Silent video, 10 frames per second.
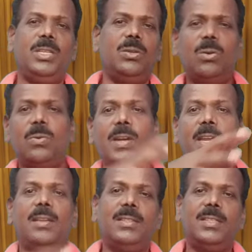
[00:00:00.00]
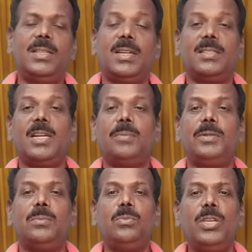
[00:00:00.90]
ஏதோ ஒரு வகையில் வந்து நான்
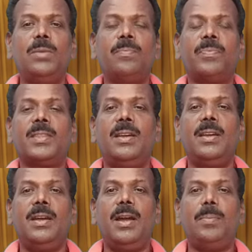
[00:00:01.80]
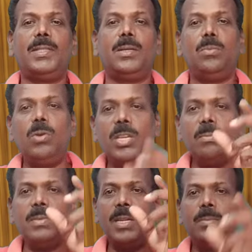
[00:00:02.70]
சாப்பிட்ட முடியும் அப்போ அந்த
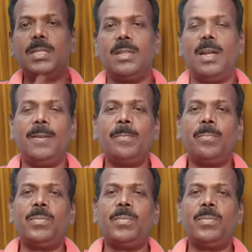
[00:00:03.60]
முடியும் என்பது தான்